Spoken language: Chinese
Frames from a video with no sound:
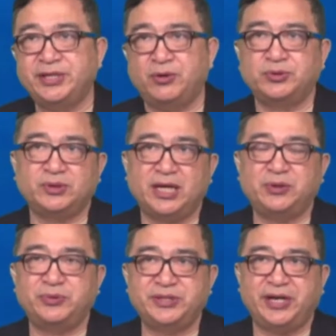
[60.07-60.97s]
教授，他
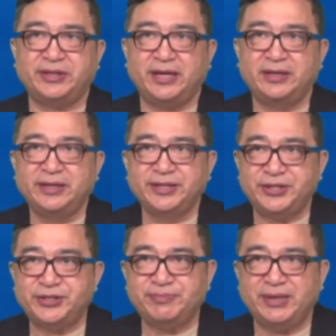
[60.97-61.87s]
跟我讲的，
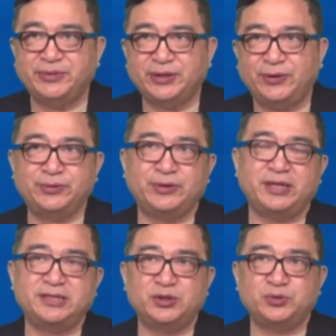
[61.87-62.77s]
其实美国偷偷
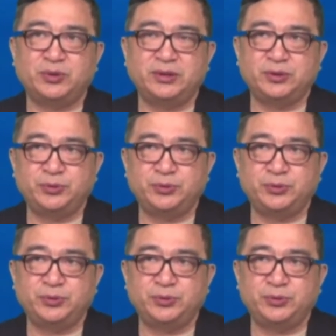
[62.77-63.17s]
的在说